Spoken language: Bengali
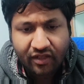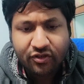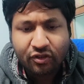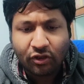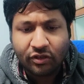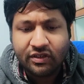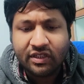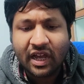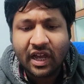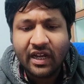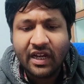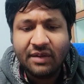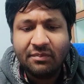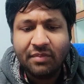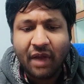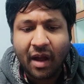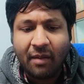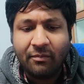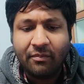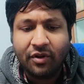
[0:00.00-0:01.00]
তৎকালীন
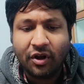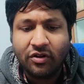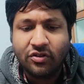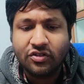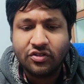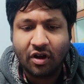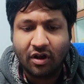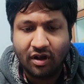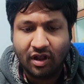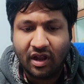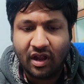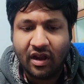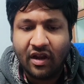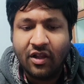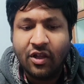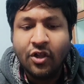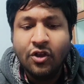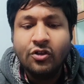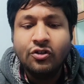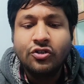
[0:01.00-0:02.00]
বামফ্রন্ট সরকার
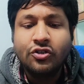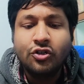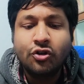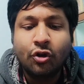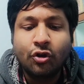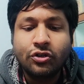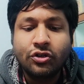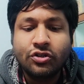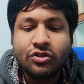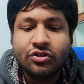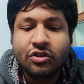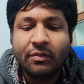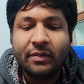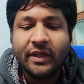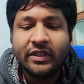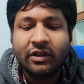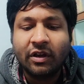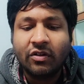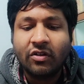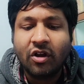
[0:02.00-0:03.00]
ষষ্ঠ
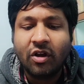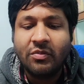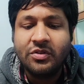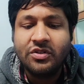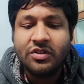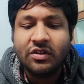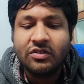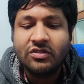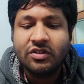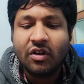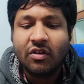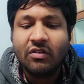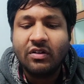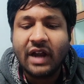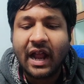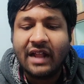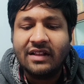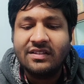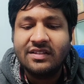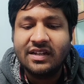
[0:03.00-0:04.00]
বেতন কমিশন যখন
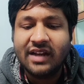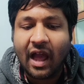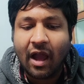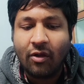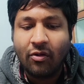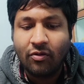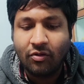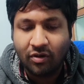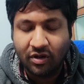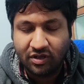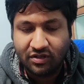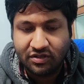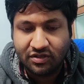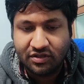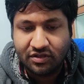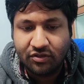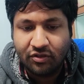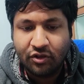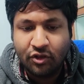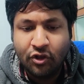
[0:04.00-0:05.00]
রাজ্যে লাগু
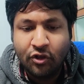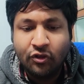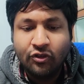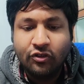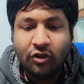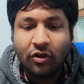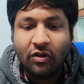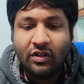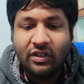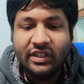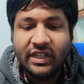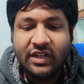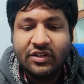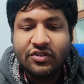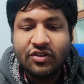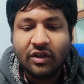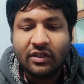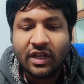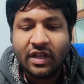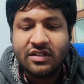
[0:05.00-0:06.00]
করেছিল তখন তিন
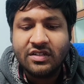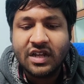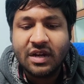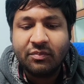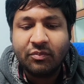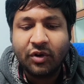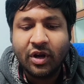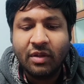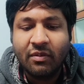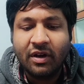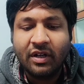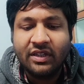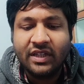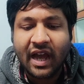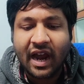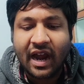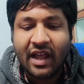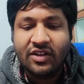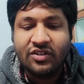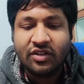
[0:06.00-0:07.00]
শতাংশের পরিবর্তে
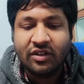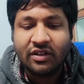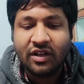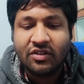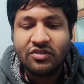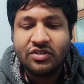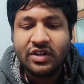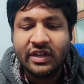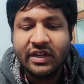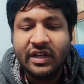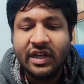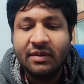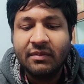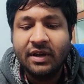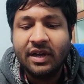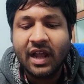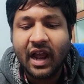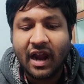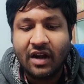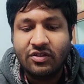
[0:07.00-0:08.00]
আড়াই শতাংশ
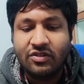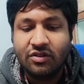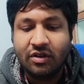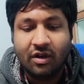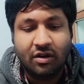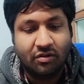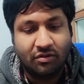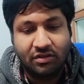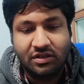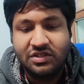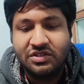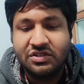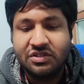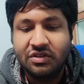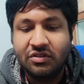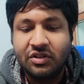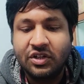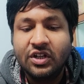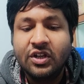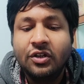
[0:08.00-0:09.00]
ইনক্রিমেন্ট কার্যকর
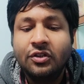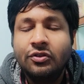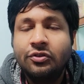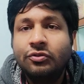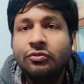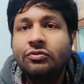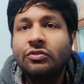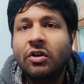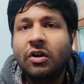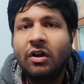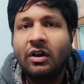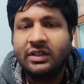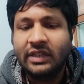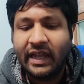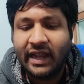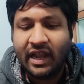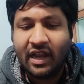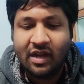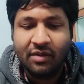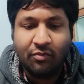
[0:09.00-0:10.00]
হয়েছিল দুটো কথা
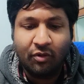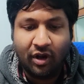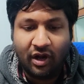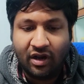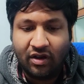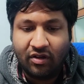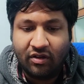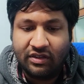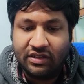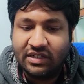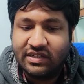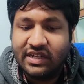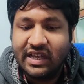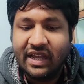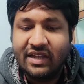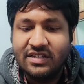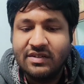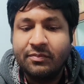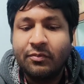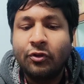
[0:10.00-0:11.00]
এখানে বলার কথা ঠিক
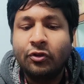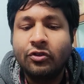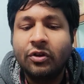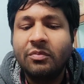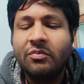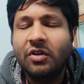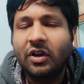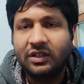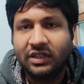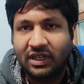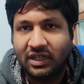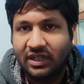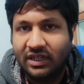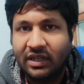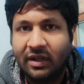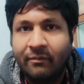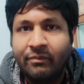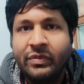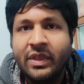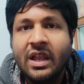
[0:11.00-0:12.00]
আছে প্রথম কথা
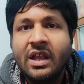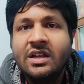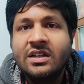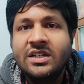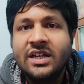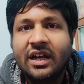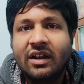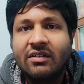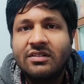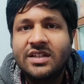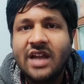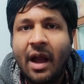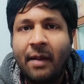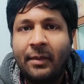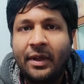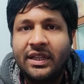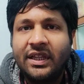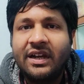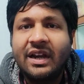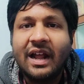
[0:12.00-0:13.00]
যেটা সেটা হচ্ছে
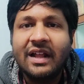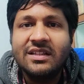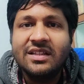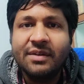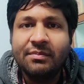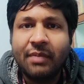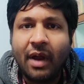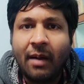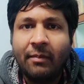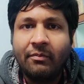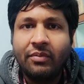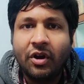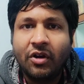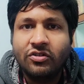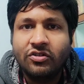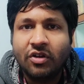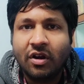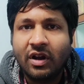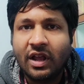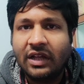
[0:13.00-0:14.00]
আমাদের রাজ্যে
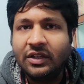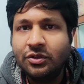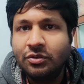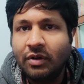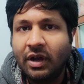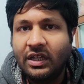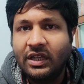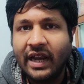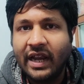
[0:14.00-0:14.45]
বামফ্রন্ট সরকার দু